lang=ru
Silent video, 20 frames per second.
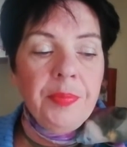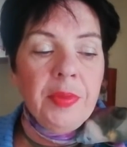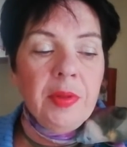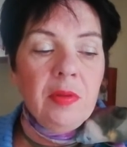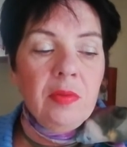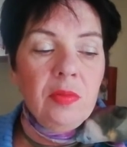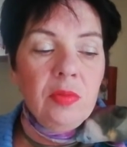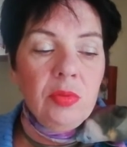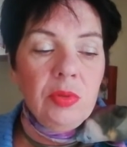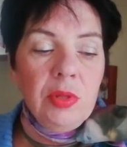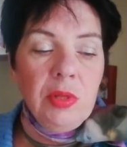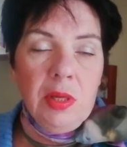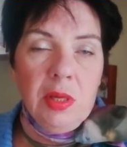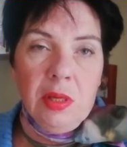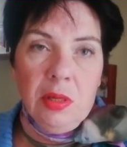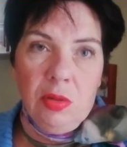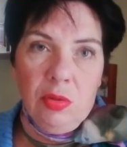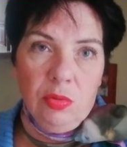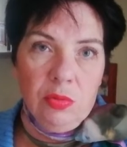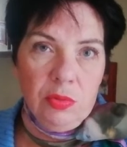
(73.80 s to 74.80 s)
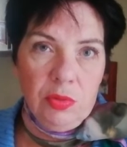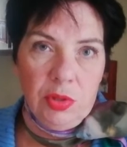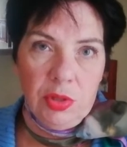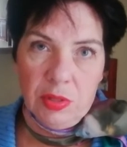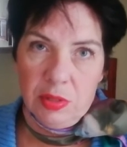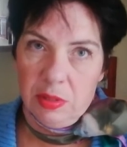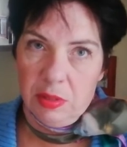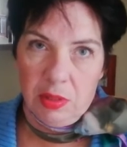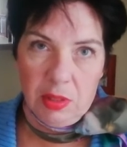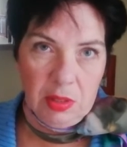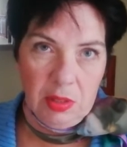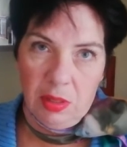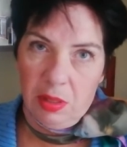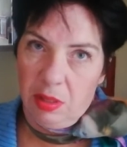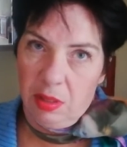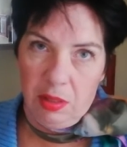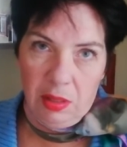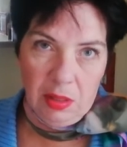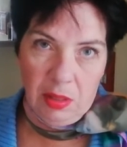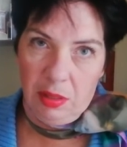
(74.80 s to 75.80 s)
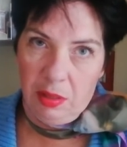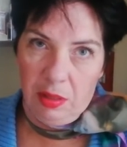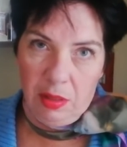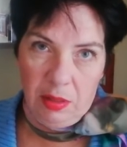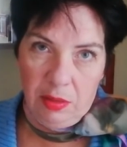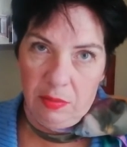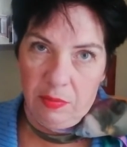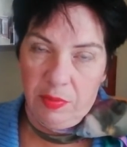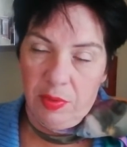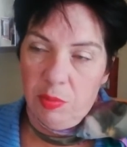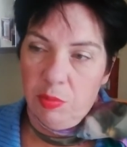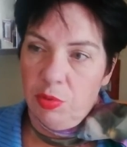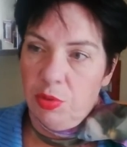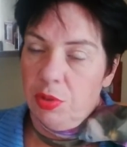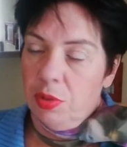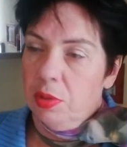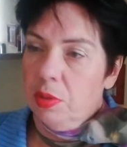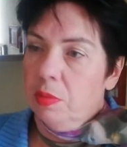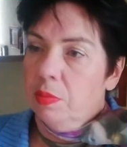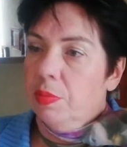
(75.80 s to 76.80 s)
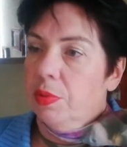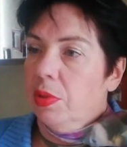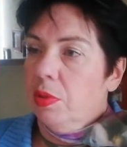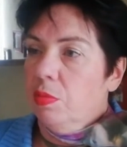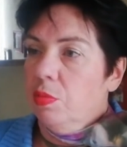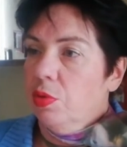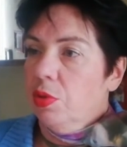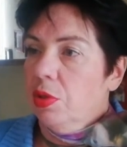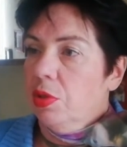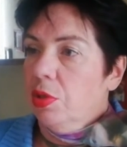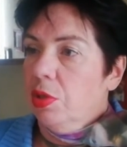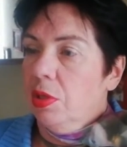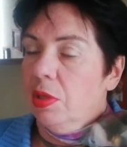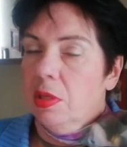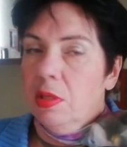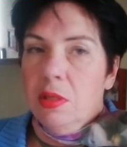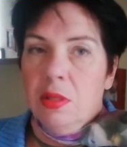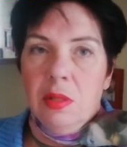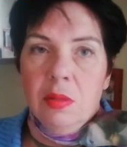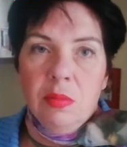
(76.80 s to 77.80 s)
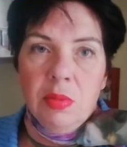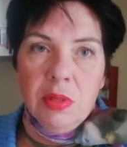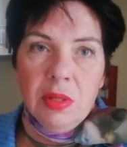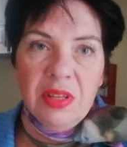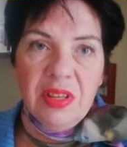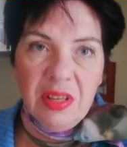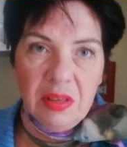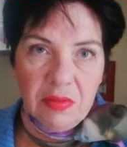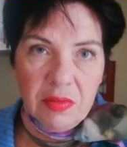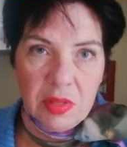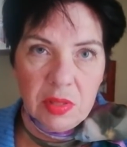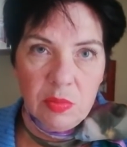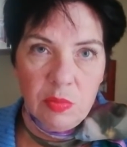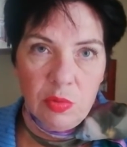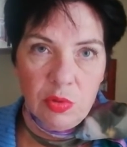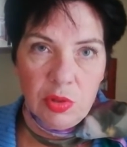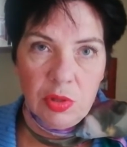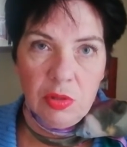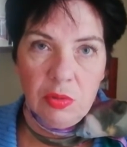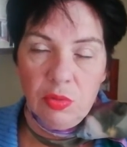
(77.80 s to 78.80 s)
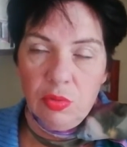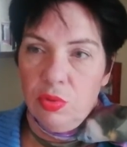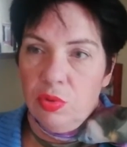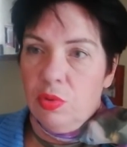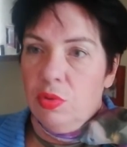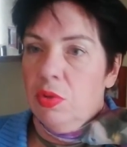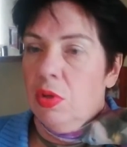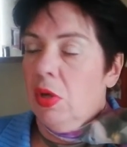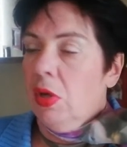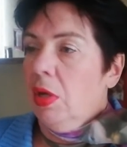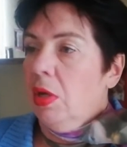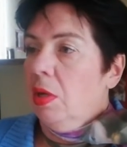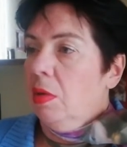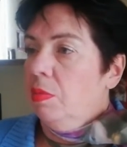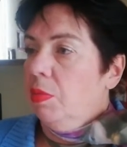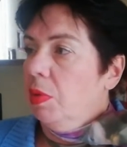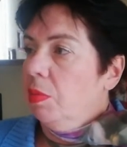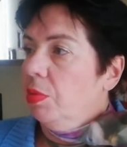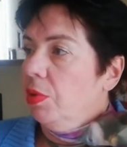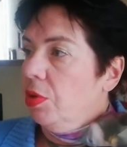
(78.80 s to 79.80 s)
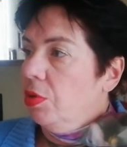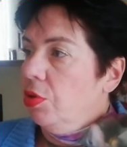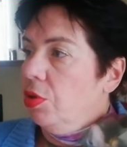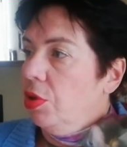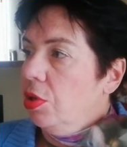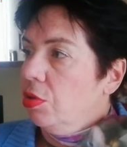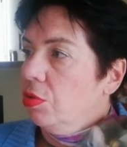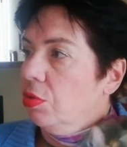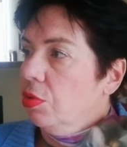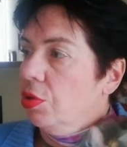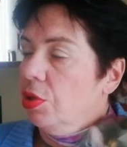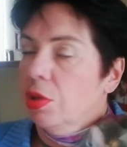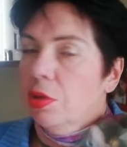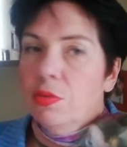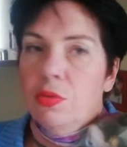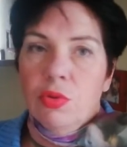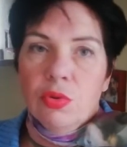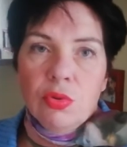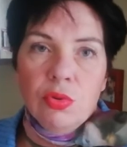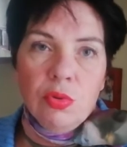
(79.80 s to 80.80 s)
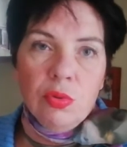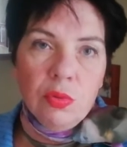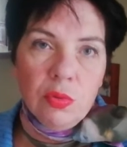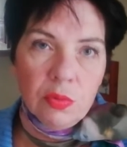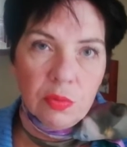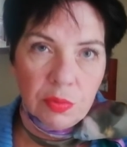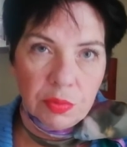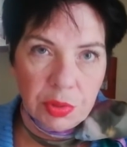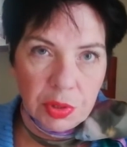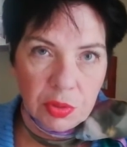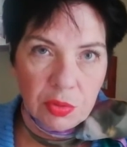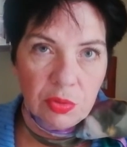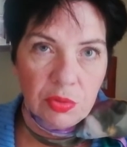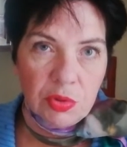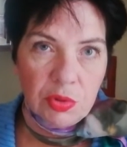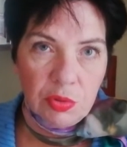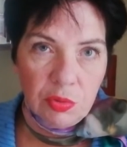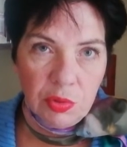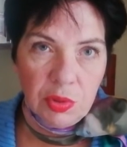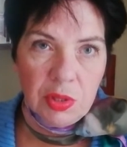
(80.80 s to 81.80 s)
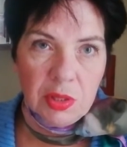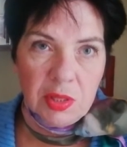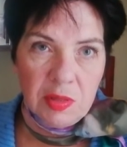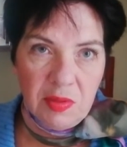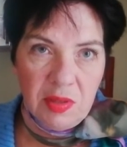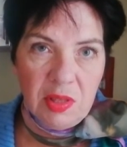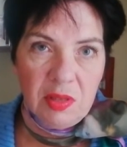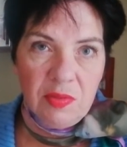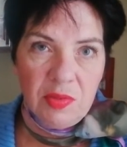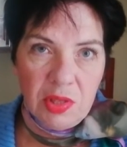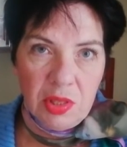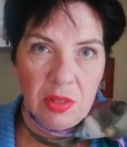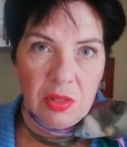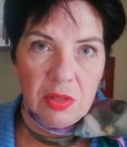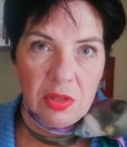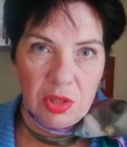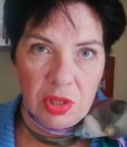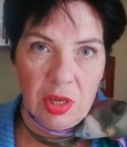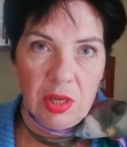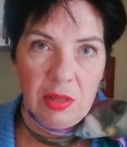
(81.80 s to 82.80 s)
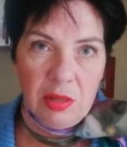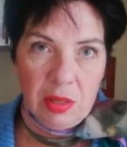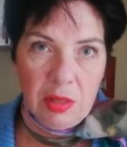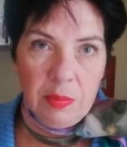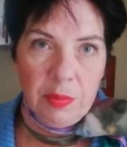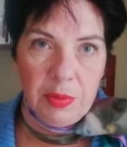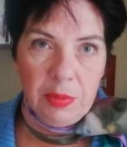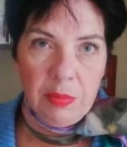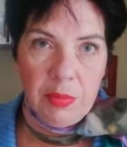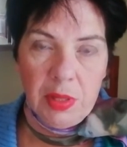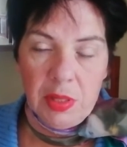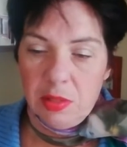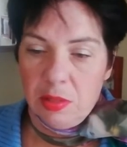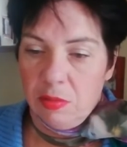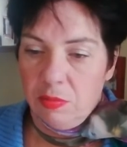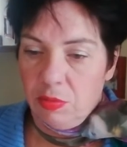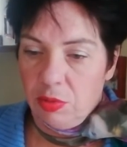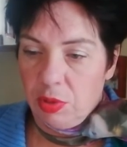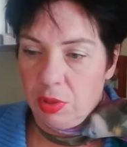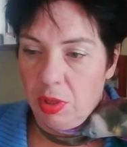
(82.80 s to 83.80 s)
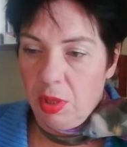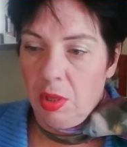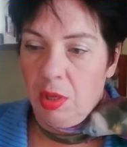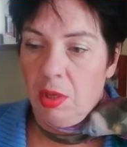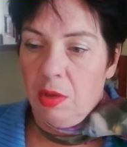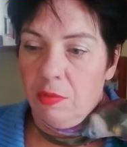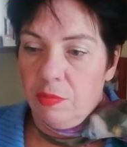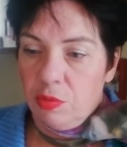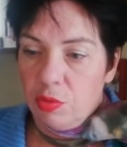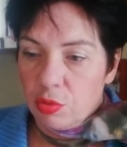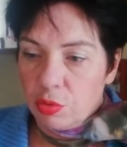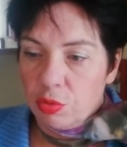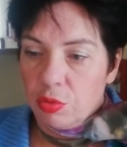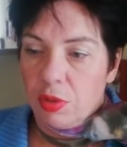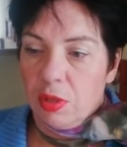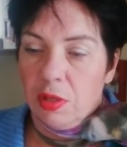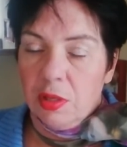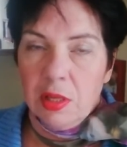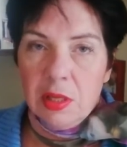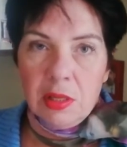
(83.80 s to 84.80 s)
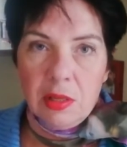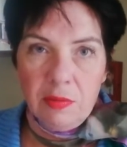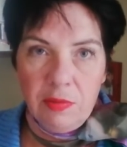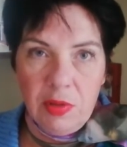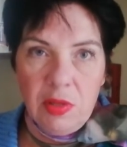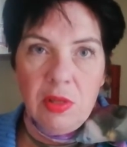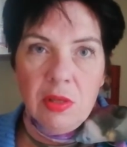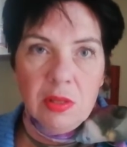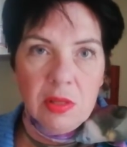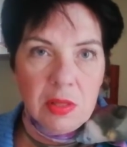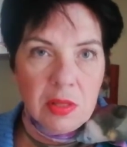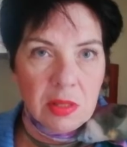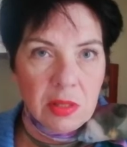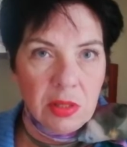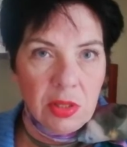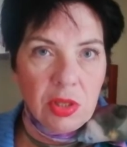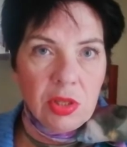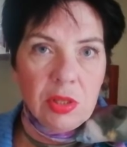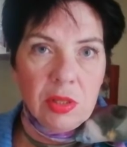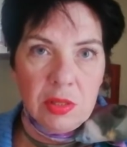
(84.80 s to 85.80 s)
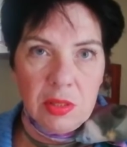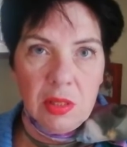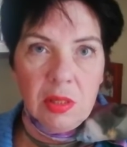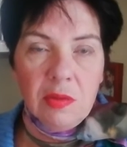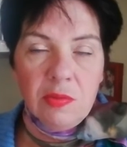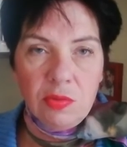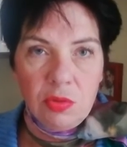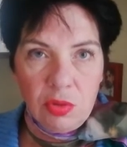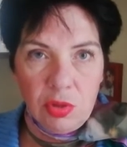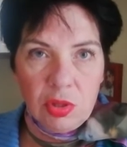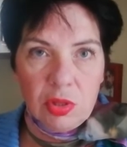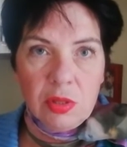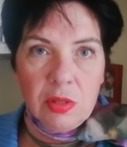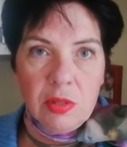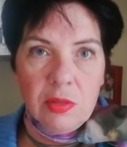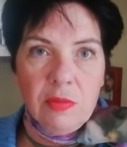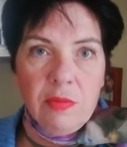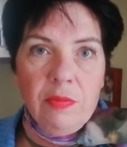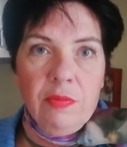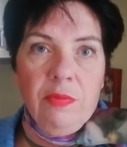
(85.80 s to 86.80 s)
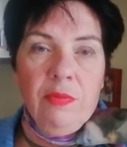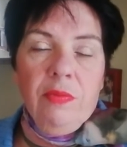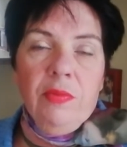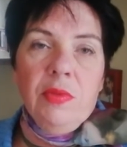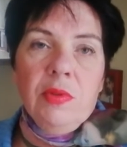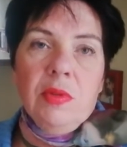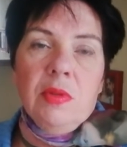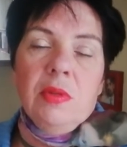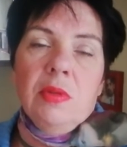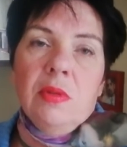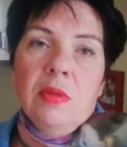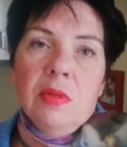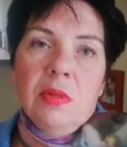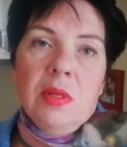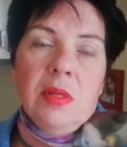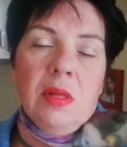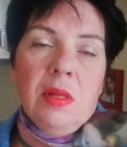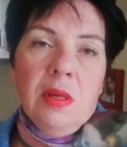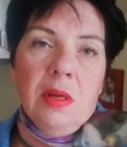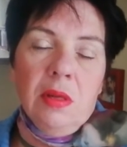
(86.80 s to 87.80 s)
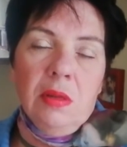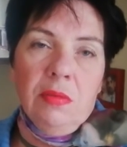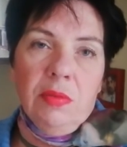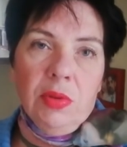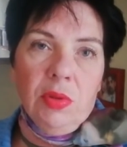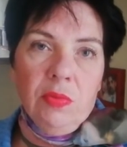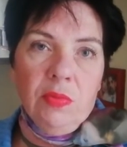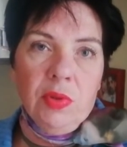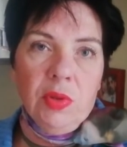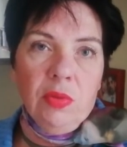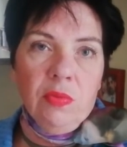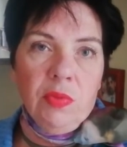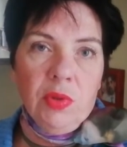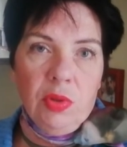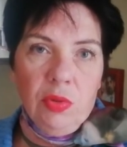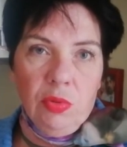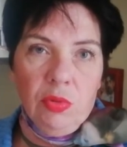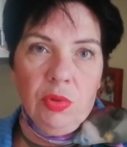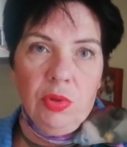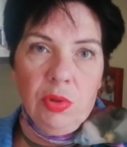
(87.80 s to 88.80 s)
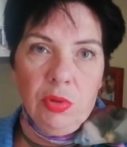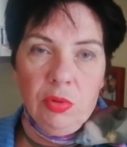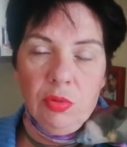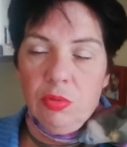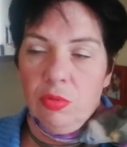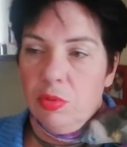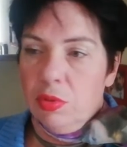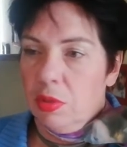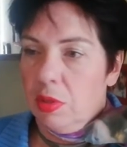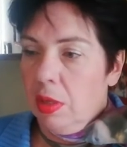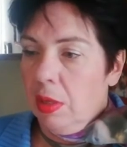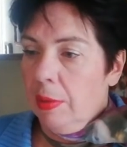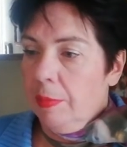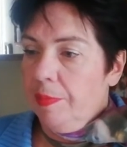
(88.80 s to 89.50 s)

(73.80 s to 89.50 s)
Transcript: вот, я ее, честно, говоря, еле-еле вымучила, потому что читать это было невозможно, то есть у меня было ощущение, что человек все, что вообще существует на свете, все жанры, понимаете, вот все, что когда-то виделось, слышалось, она все решила э, затолкать в одну, в одну книгу, то есть